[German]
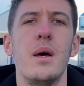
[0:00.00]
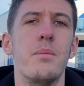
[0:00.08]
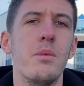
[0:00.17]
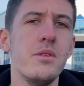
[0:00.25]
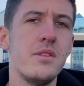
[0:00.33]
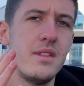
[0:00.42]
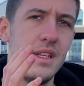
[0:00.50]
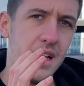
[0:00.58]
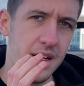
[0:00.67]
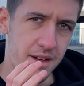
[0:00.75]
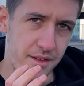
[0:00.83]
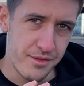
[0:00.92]
muss
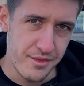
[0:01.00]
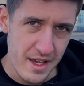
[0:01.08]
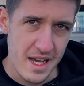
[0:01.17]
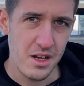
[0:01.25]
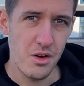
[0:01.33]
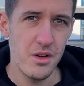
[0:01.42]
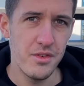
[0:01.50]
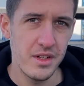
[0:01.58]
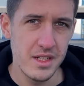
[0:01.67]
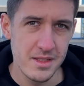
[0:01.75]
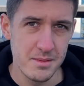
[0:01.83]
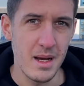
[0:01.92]
der Verkäufer
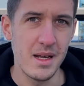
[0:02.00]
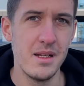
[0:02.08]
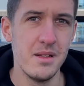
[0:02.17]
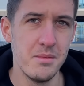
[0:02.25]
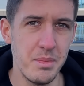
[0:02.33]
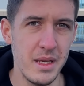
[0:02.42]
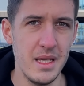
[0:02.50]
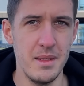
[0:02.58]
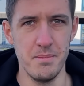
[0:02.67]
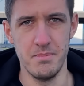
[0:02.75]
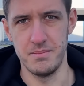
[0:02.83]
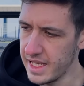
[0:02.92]
diesen Mangel beheben.